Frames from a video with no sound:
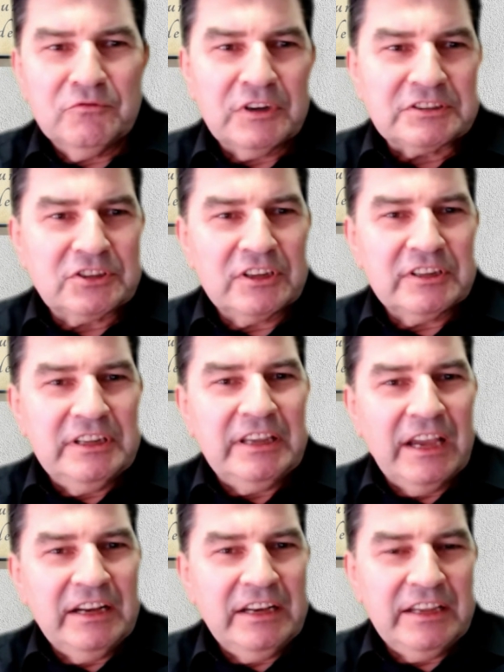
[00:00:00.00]
was hat
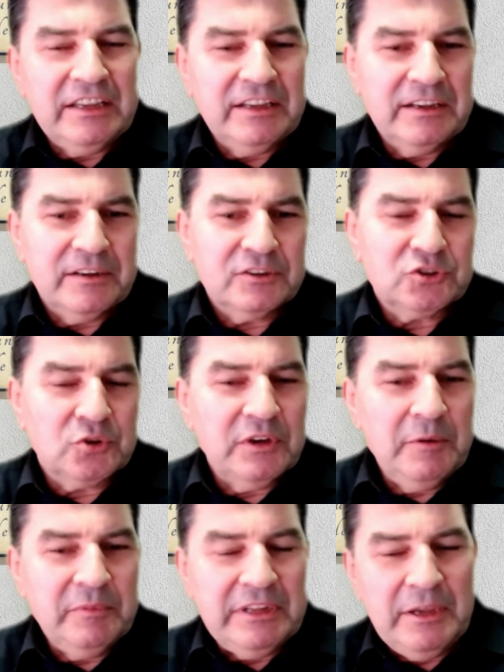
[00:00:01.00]
dich eigentlich äh, zu
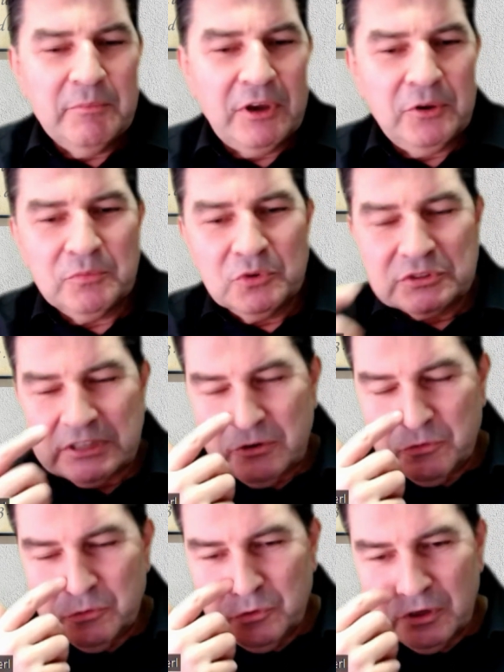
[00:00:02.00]
dem Thema Hypnose
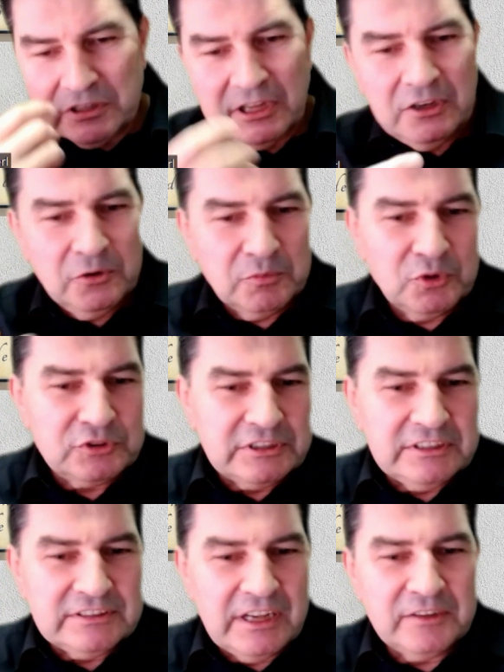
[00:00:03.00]
geführt? Denn
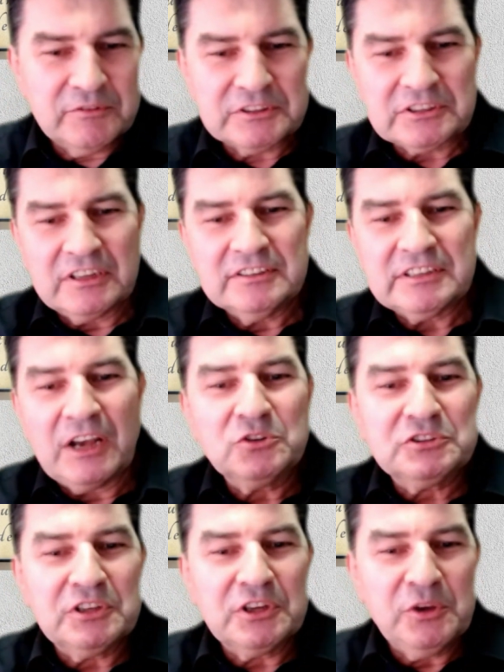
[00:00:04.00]
Hypnose ist ja etwas ganz
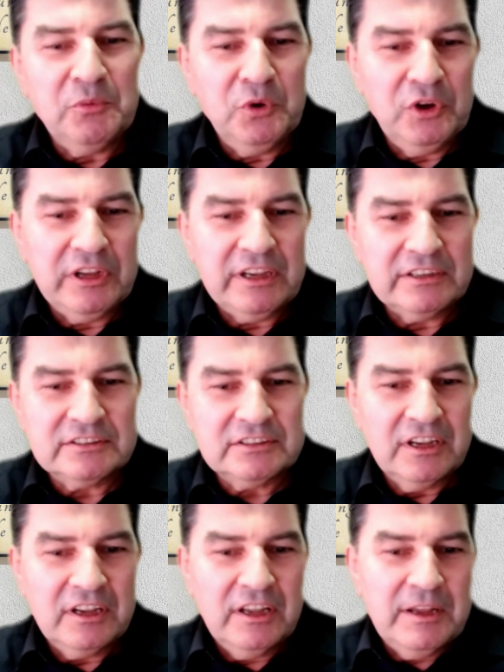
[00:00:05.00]

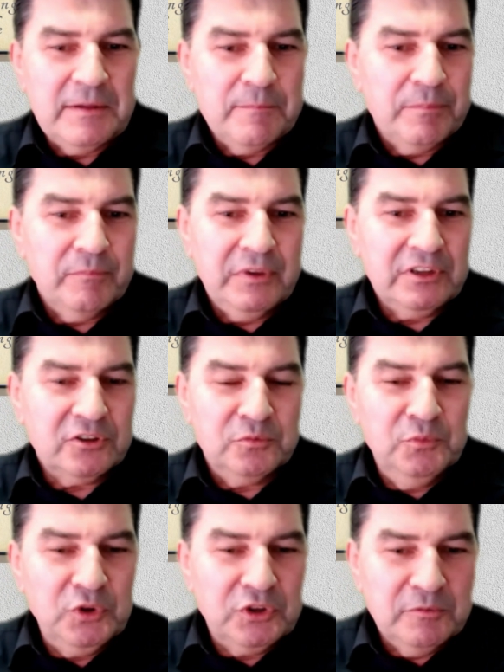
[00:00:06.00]
Außergewöhnliches,
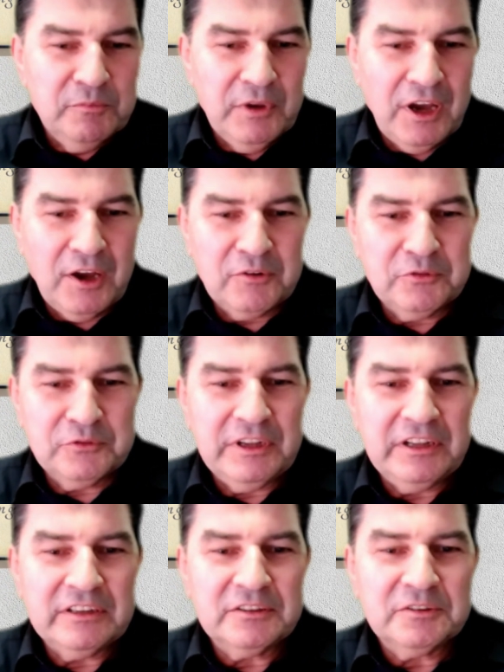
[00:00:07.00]
mit Mythen
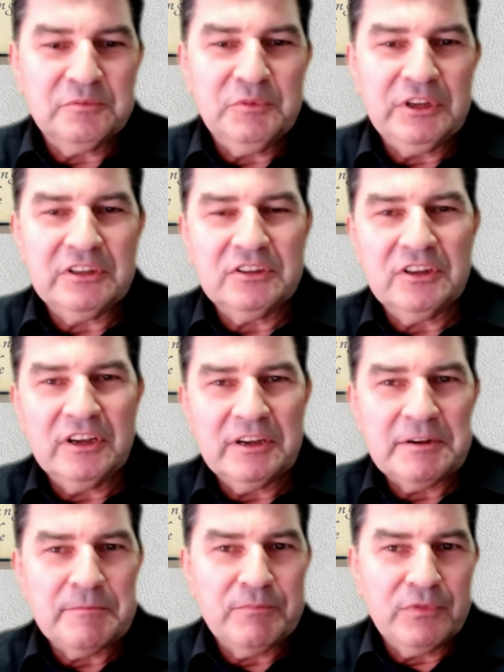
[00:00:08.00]
behaftet, mit
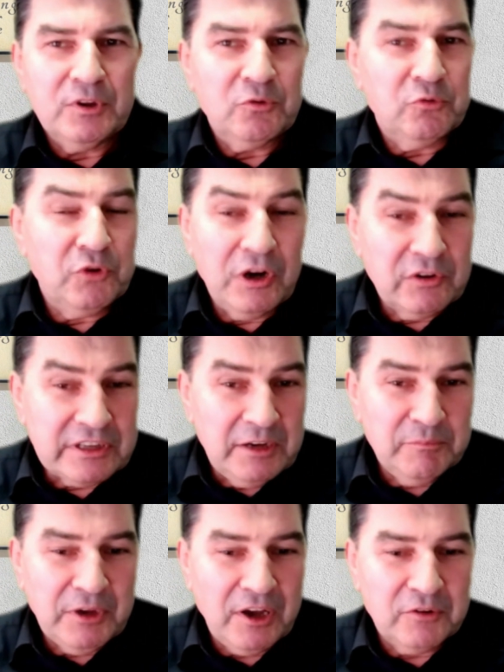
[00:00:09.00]
ähm,
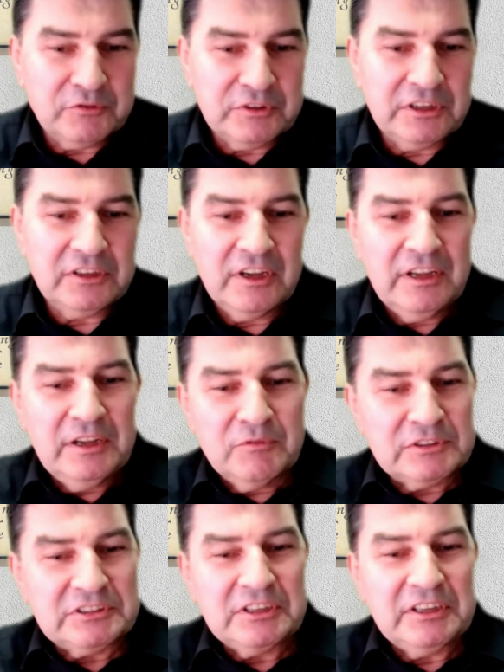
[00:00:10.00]
Vorurteilen behaftet.
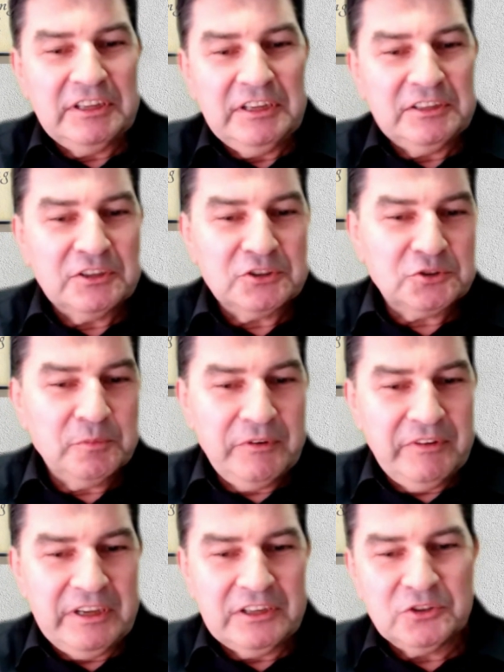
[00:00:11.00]
Was hat dich dazu
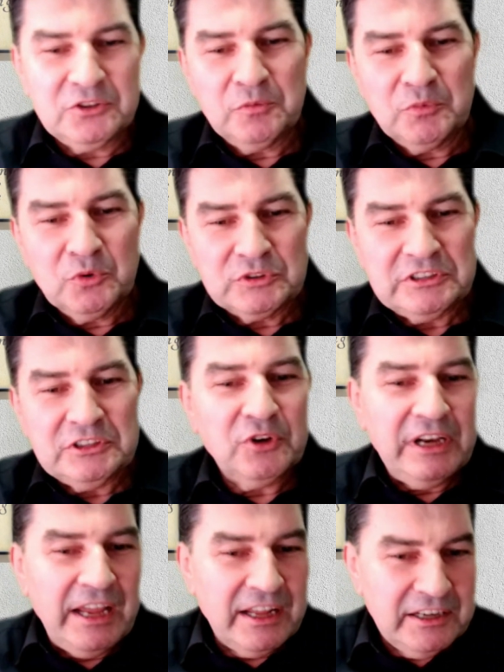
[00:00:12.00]
bewegt, Hypnose
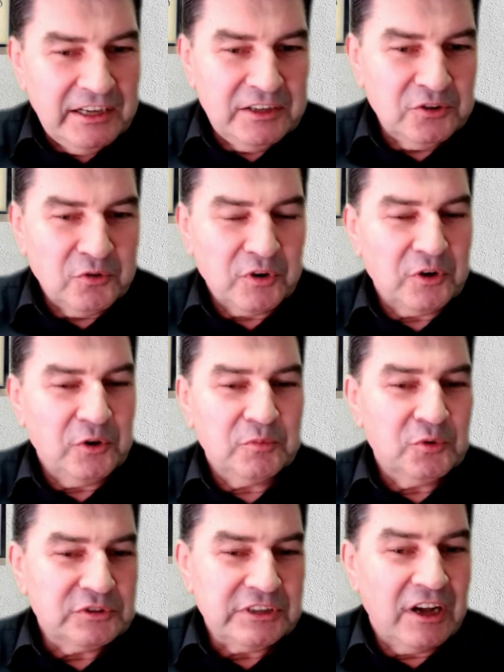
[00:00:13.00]
zu lernen oder
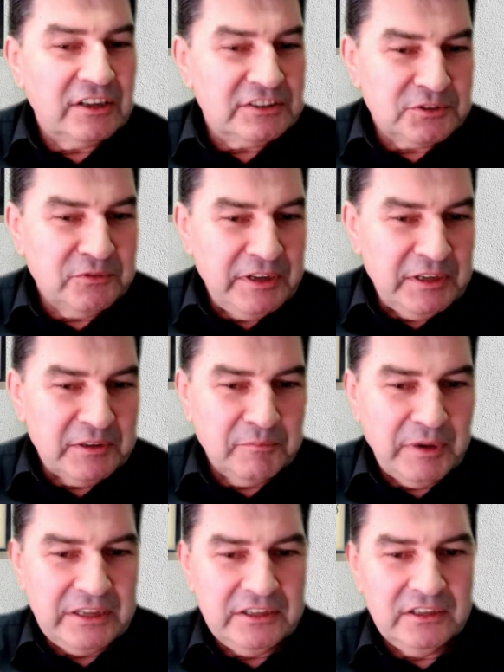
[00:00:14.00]
Hypnose anzuwenden bei